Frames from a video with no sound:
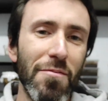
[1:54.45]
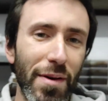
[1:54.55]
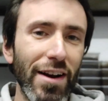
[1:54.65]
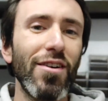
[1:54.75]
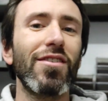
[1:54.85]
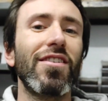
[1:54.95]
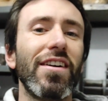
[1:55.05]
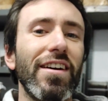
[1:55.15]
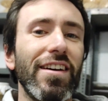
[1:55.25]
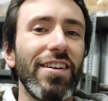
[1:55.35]
pero
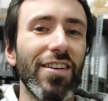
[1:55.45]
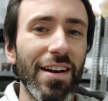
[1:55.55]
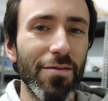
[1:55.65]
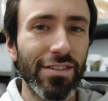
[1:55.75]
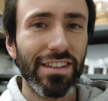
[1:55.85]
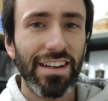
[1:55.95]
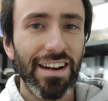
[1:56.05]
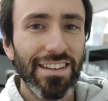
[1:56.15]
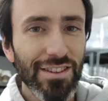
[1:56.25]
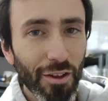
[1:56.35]
eh, os queremos
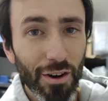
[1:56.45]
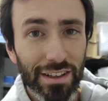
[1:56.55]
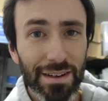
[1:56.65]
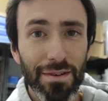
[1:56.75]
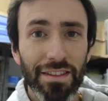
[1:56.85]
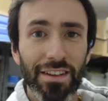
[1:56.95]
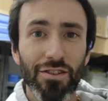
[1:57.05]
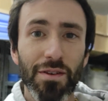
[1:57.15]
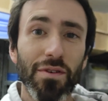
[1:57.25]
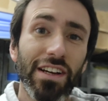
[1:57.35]
enseñar todo lo que estamos
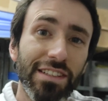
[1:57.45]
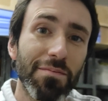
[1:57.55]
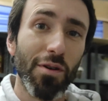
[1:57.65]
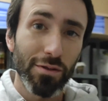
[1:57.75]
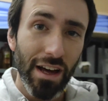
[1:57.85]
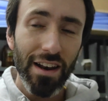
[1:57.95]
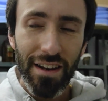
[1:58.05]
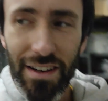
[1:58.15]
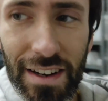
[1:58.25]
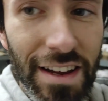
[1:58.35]
haciendo hoy, porque es brutal
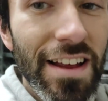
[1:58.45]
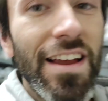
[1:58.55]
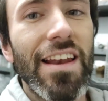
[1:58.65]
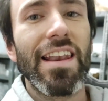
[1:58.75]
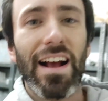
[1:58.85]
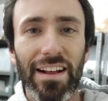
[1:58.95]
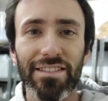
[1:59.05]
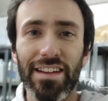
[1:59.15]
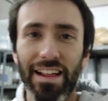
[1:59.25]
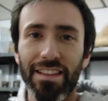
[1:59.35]
la
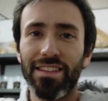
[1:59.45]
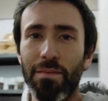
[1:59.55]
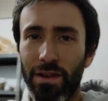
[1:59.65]
cantidad de